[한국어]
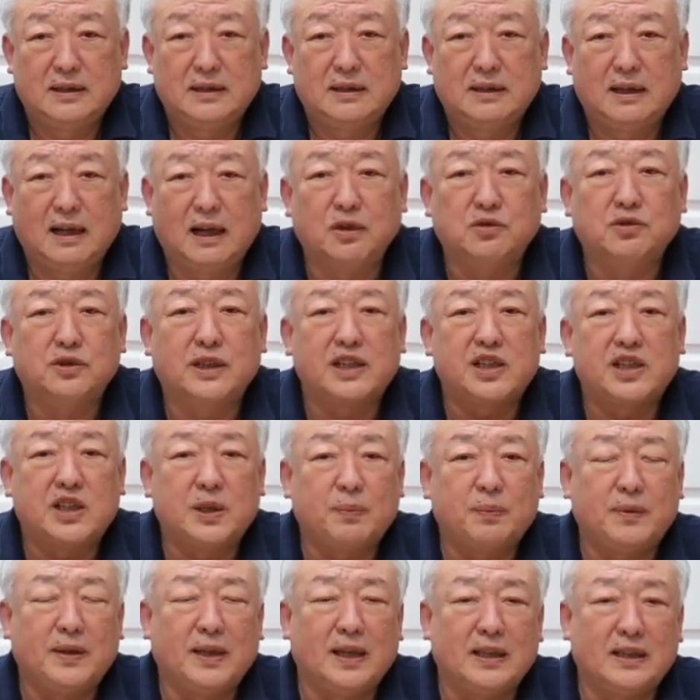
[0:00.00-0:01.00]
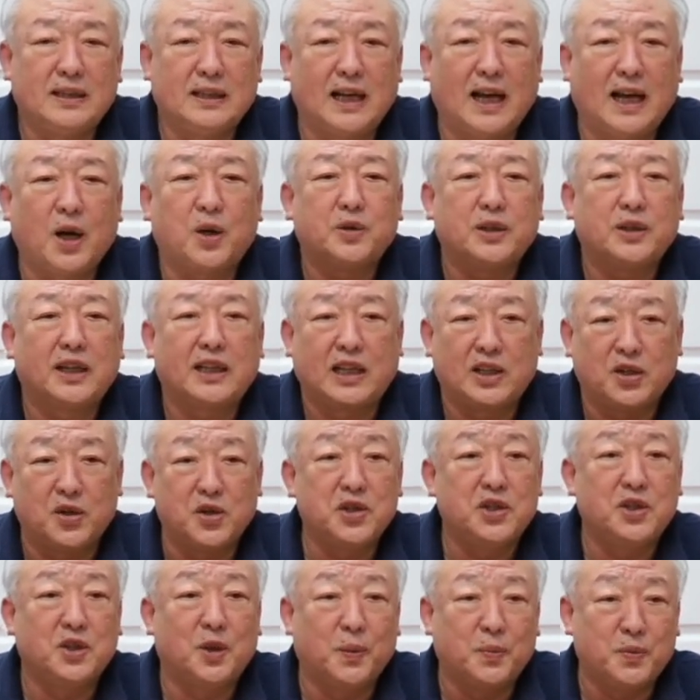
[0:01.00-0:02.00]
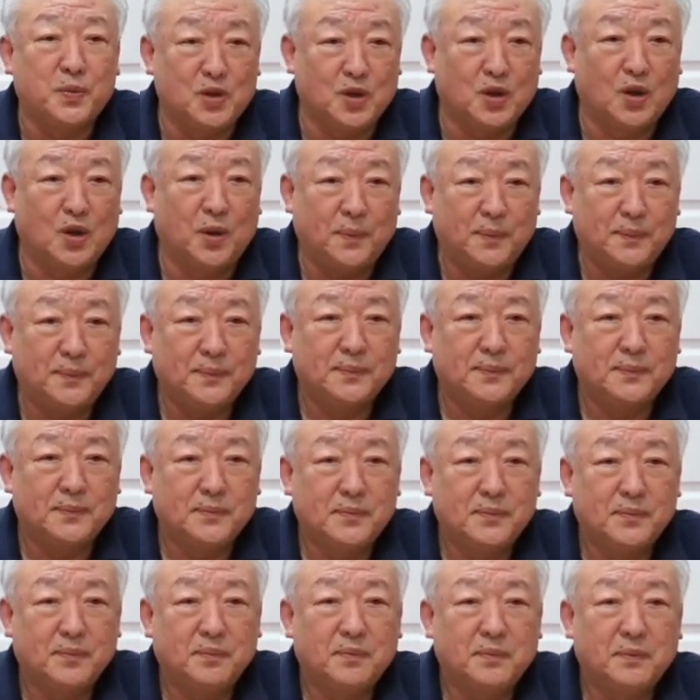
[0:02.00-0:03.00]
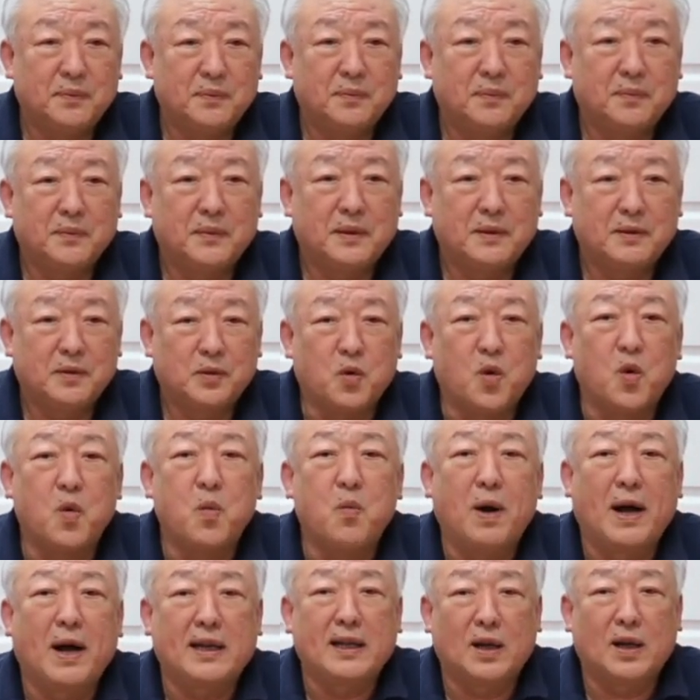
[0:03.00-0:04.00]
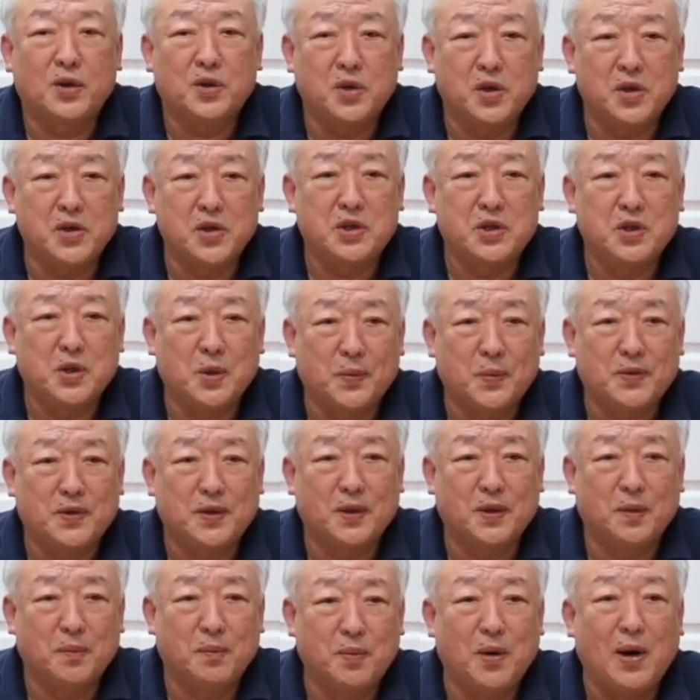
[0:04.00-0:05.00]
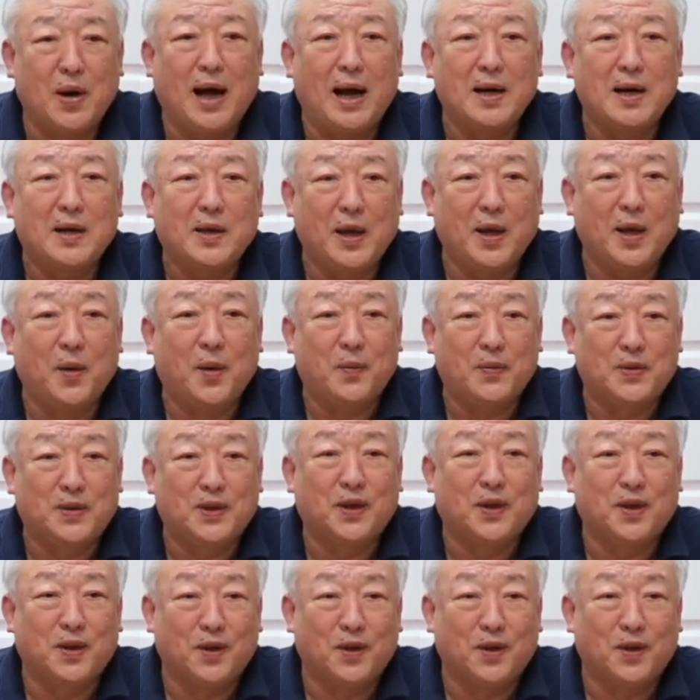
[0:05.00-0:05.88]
한국의 10대는 학교 다니다 정신 없죠. 공부하느라고 정신이 없어요. 뭐 할 게 없어요.